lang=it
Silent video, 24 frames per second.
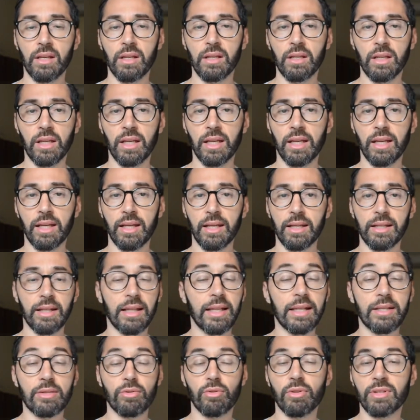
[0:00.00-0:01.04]
Eh,
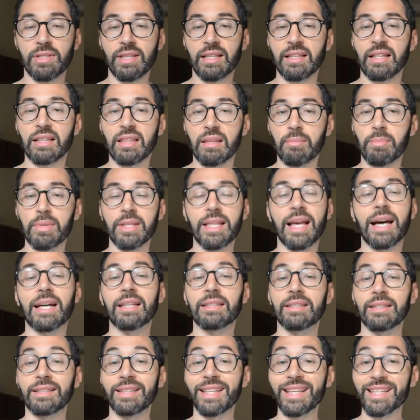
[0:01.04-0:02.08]
le sono stati
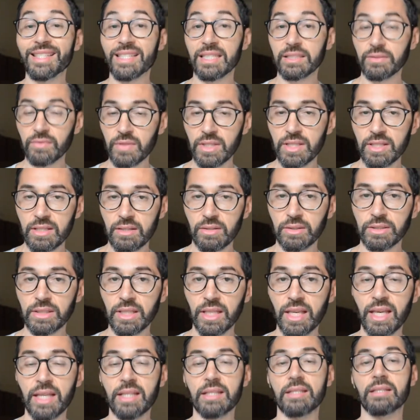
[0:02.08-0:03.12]
addebitati dei servizi non
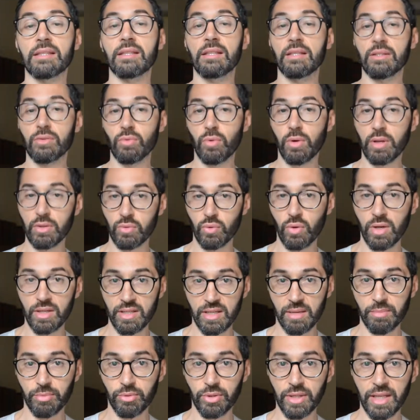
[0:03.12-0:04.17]
richiesti sulla sua
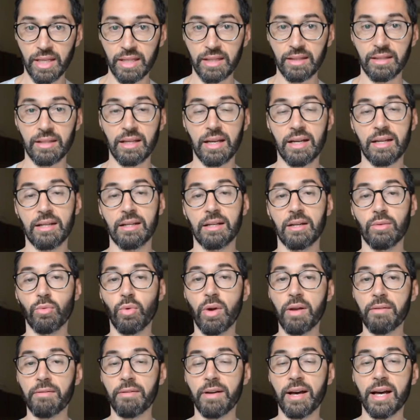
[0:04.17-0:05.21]
saponetta
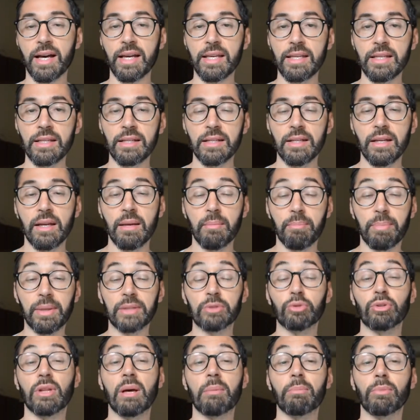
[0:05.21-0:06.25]
wifi
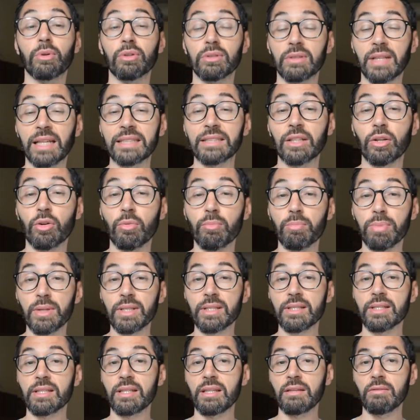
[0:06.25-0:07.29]
per un ammontare
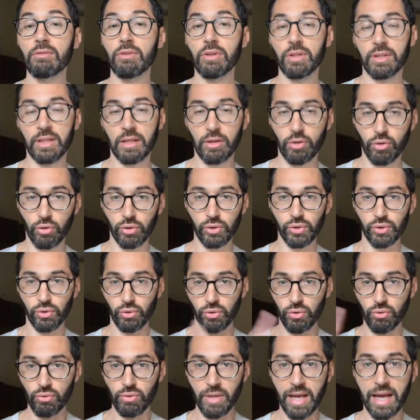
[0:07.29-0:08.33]
complessivo nel
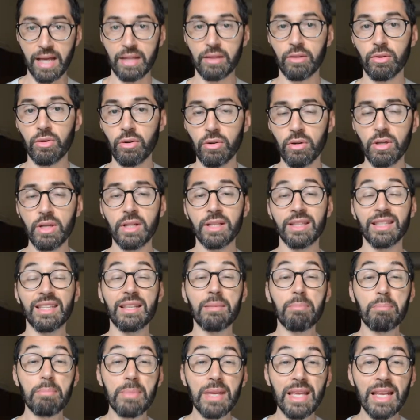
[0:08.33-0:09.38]
corso di un anno
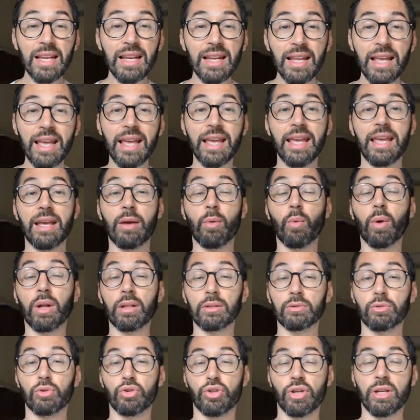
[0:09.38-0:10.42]
di
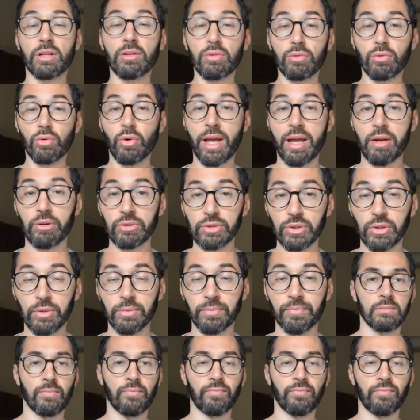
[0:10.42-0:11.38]
1400 euro.